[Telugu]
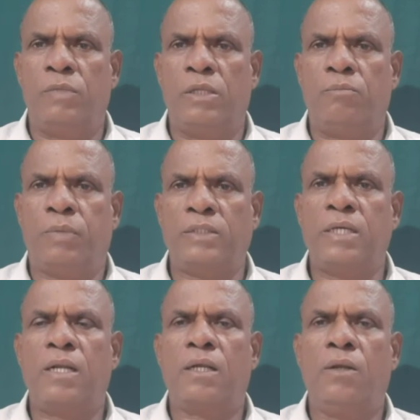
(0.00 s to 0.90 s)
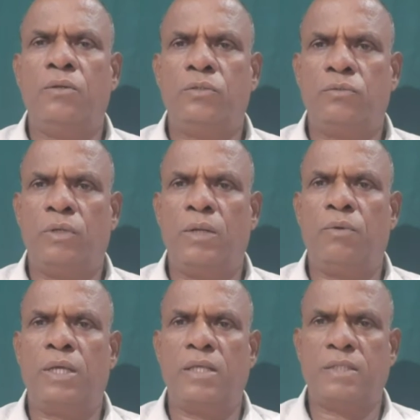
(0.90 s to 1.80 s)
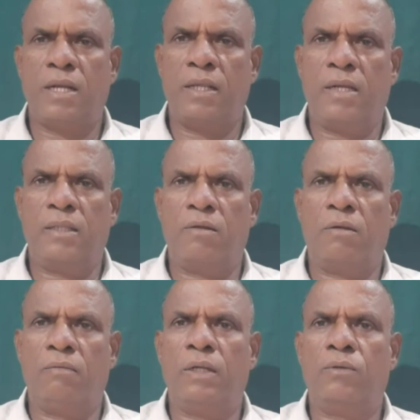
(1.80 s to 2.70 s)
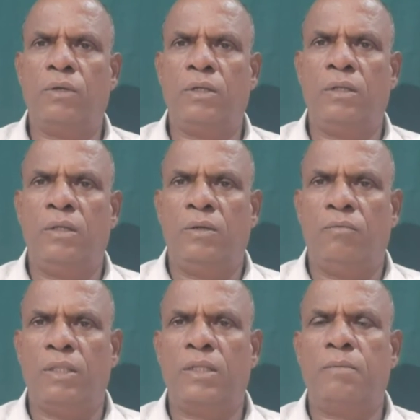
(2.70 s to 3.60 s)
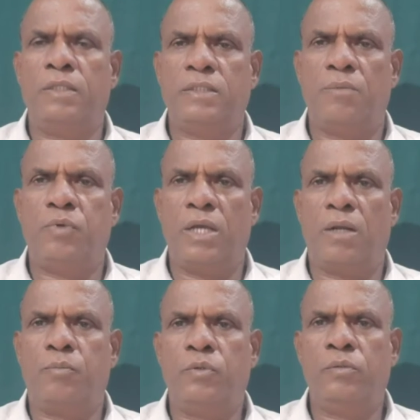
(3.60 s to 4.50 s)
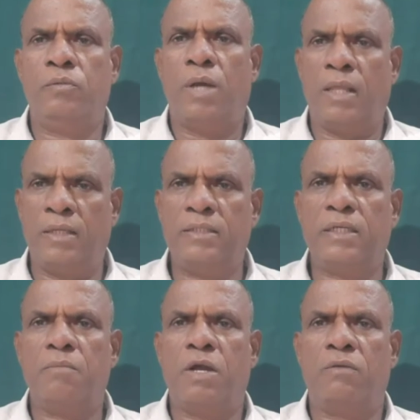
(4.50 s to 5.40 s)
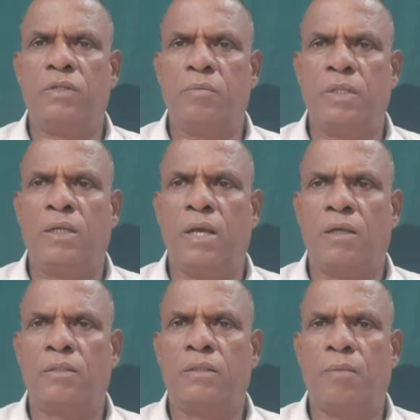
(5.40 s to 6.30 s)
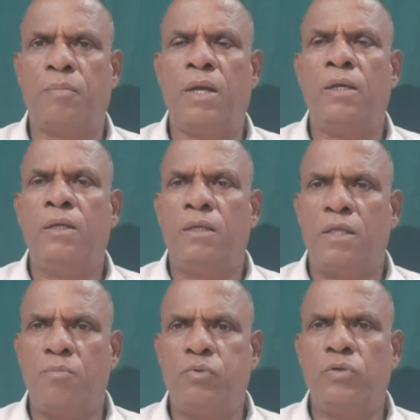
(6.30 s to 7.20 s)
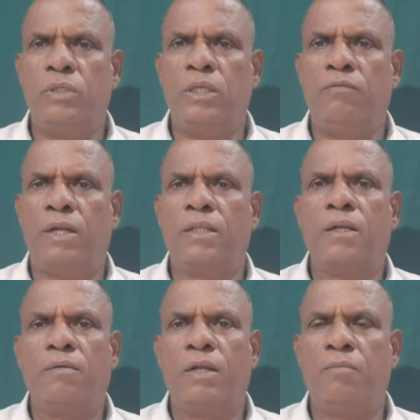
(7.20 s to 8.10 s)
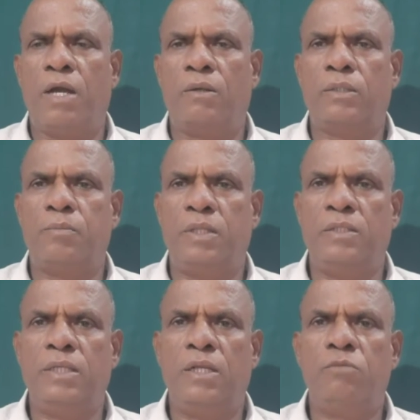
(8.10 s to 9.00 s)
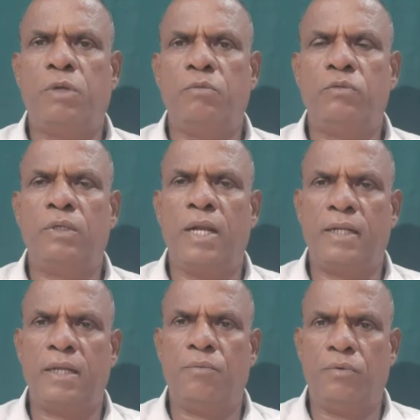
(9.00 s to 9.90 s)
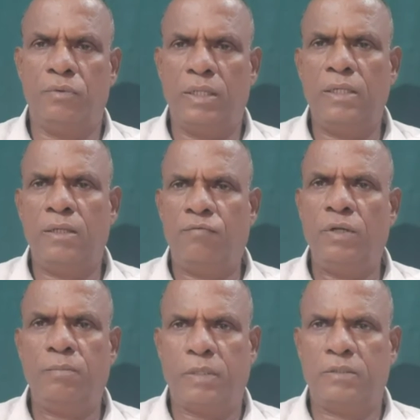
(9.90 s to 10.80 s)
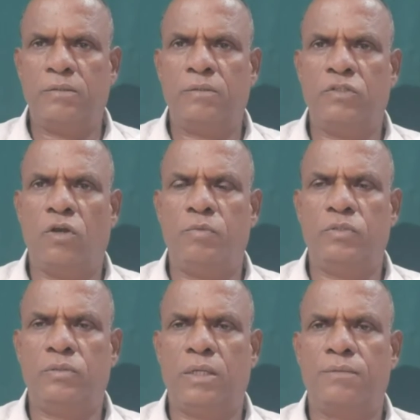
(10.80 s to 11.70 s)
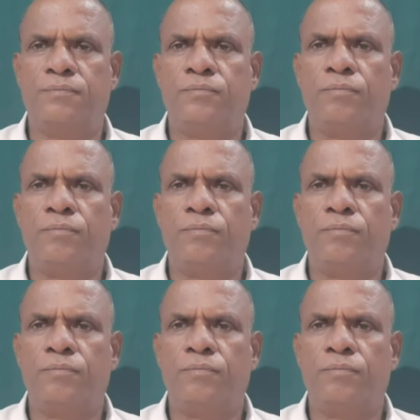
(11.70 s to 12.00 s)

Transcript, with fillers: మీ ప్రచార కండూతితోనే ఒకేసారి గేట్ తెరవడం వల్ల కొన్ని వందల మంది అప్పుడు అది నిజంగా మానవ తప్పిదం కాదు తప్ప ఇప్పుడు ఈ వరదల వల్ల మానవ తప్పిదం చేయలేదు ప్రభుత్వం గట్టిగా ఉంటుందని వీళ్ళు జవాబిస్తున్నారు